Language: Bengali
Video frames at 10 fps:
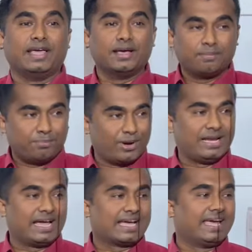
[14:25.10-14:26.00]
সময়
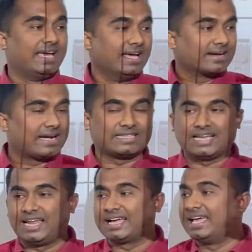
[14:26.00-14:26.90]
বই লাগে
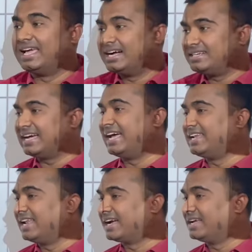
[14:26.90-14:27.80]
খাতা লাগে
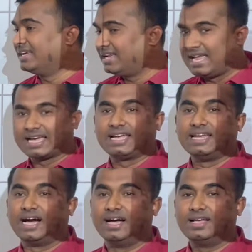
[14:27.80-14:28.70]
ডায়েরি লাগে লাগে
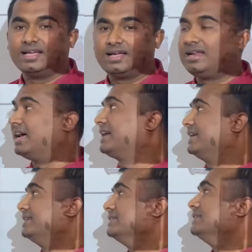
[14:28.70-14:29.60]
কিনা
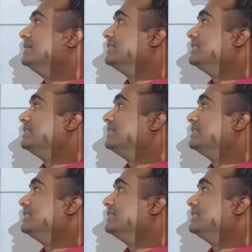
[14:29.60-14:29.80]
লাগে